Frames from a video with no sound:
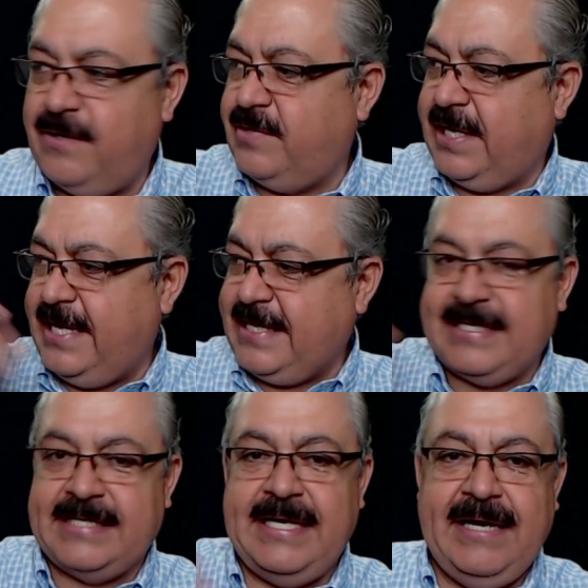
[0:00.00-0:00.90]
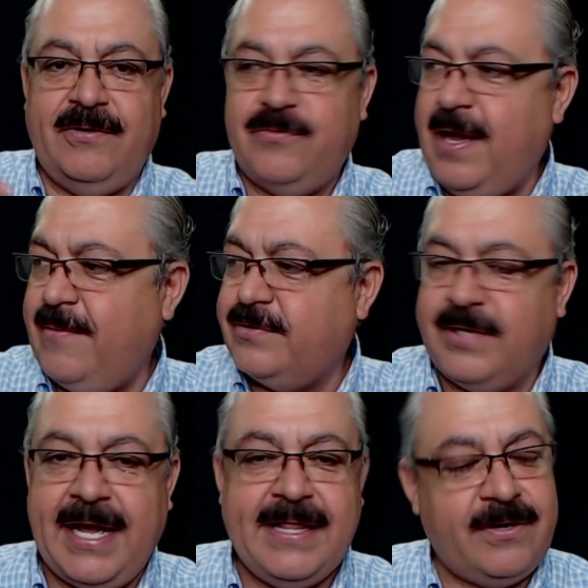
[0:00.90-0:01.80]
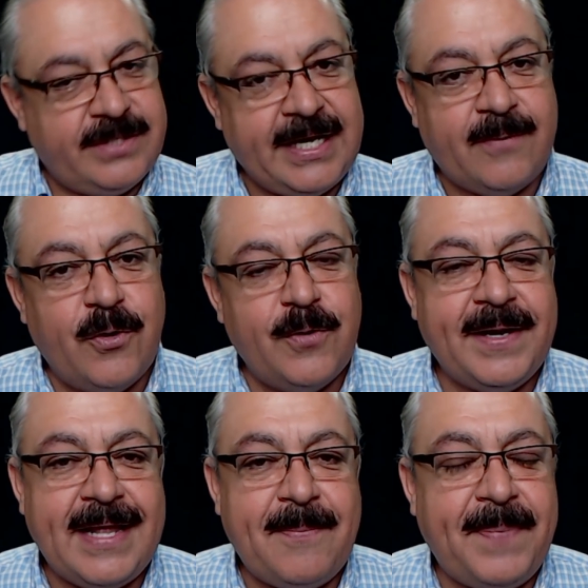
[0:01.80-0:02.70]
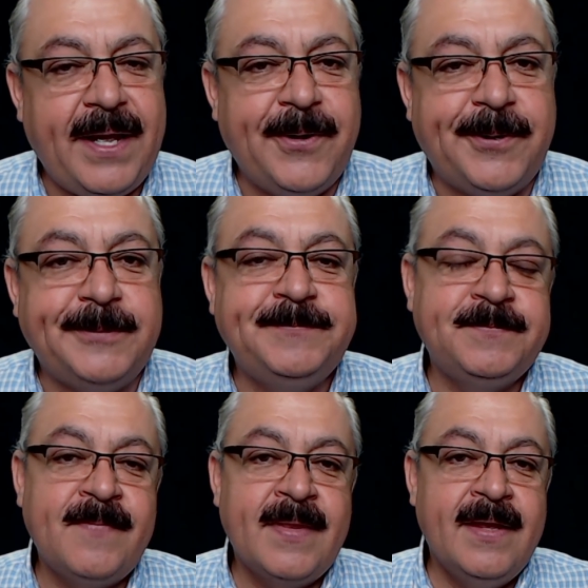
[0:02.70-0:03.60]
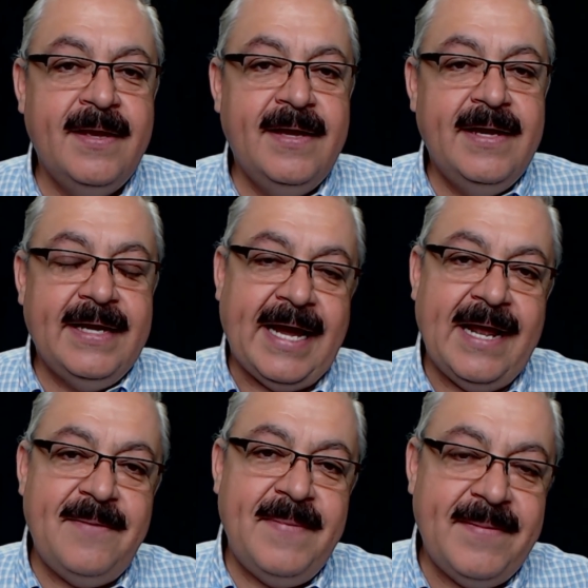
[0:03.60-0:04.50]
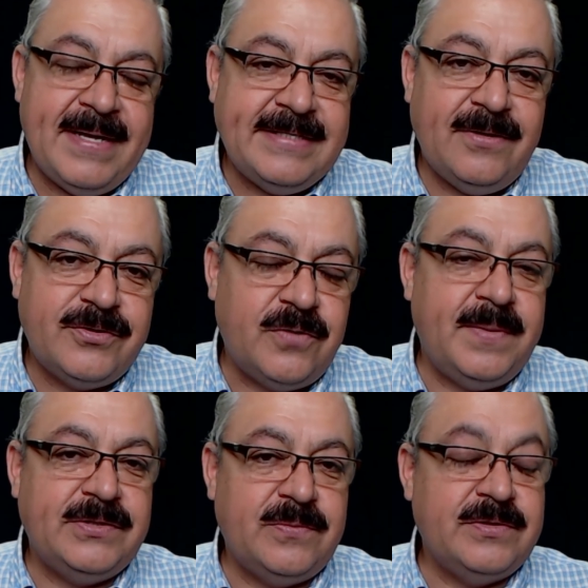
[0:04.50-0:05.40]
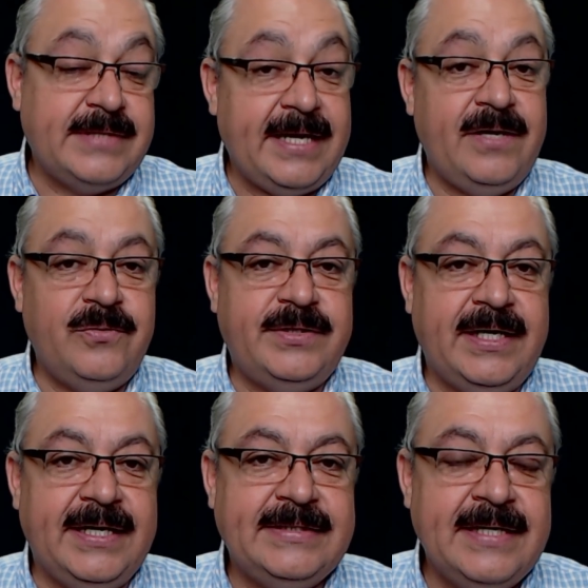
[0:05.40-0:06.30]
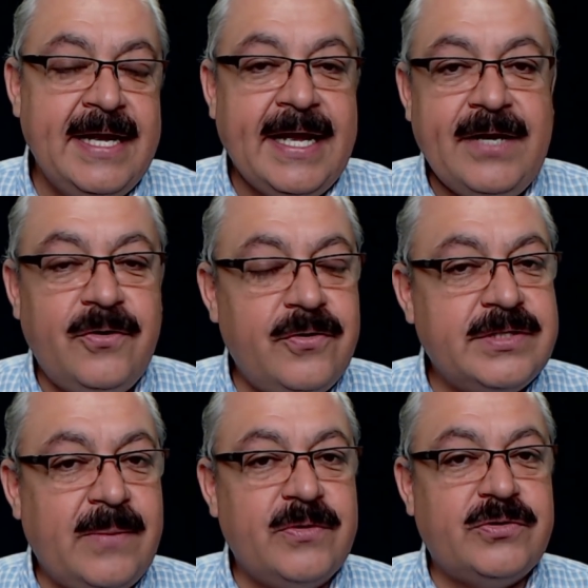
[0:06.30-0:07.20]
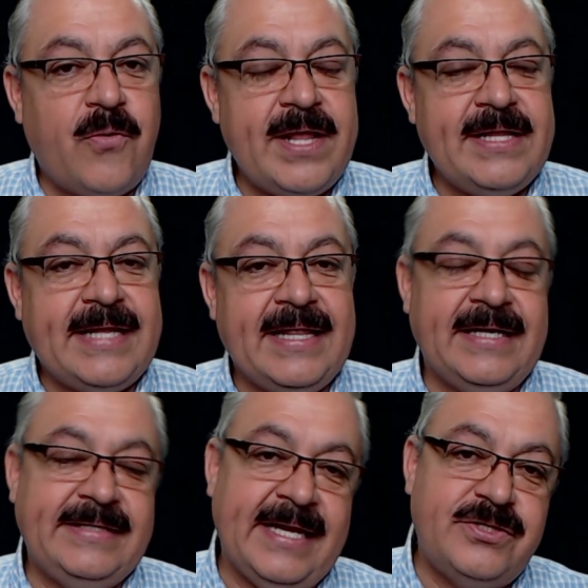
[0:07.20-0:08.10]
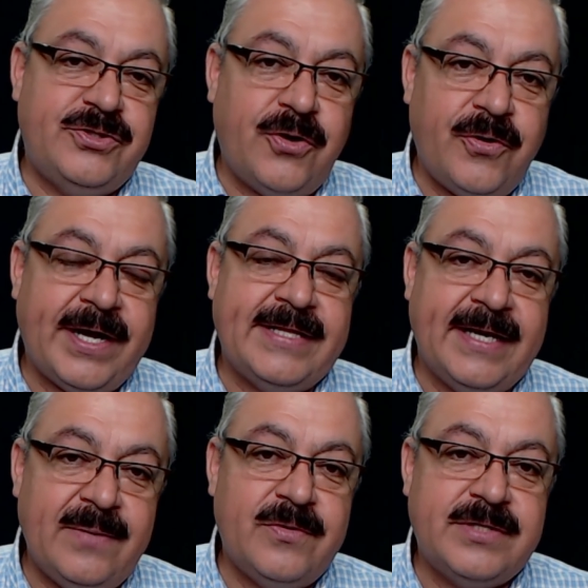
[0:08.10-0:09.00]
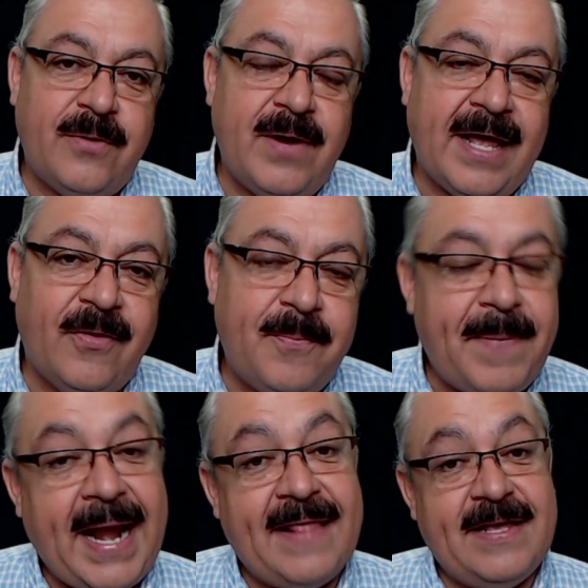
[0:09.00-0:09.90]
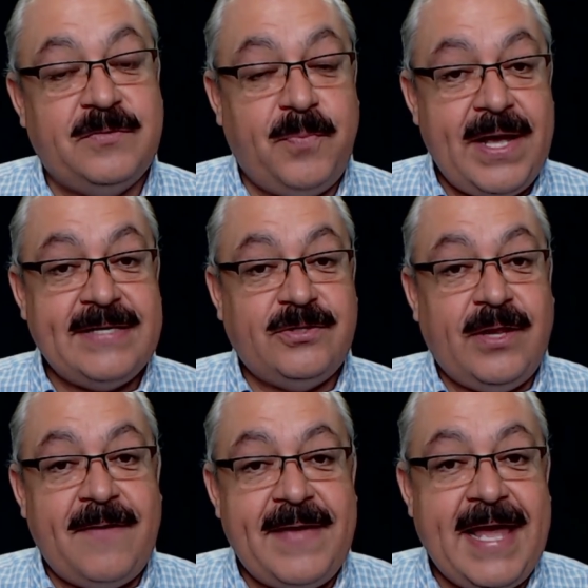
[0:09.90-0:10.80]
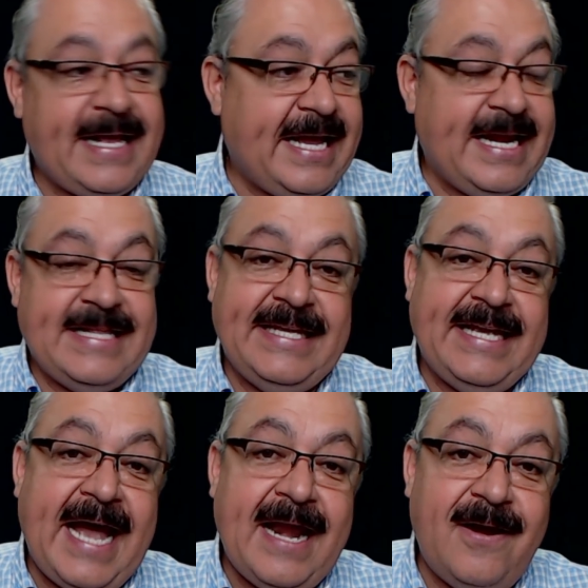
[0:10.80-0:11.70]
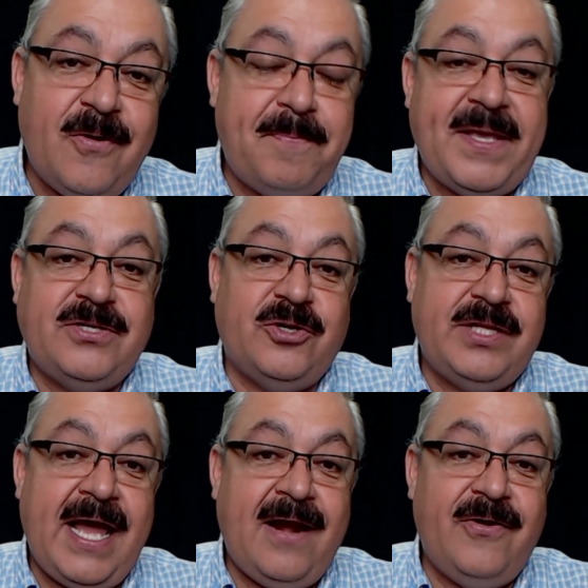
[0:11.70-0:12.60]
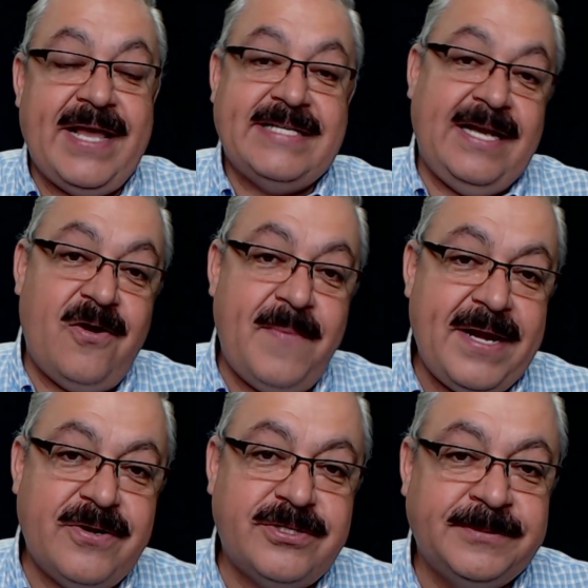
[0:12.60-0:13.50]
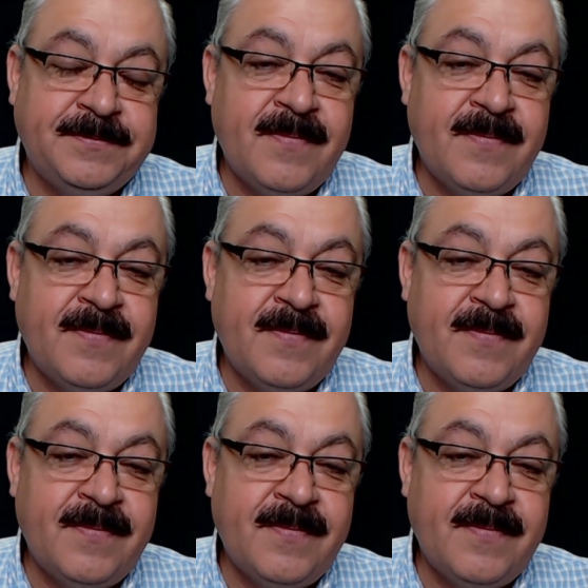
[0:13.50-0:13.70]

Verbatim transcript: ¿Los agitas así, los huevos o qué? Digo, sin albur, ¿verdad? Pero, caramba, a veces los hombres somos tan inútiles y no nos damos cuenta del tesoro que tenemos a un lado para después todavía criticarlo, pisotearlo y hacerlo menos.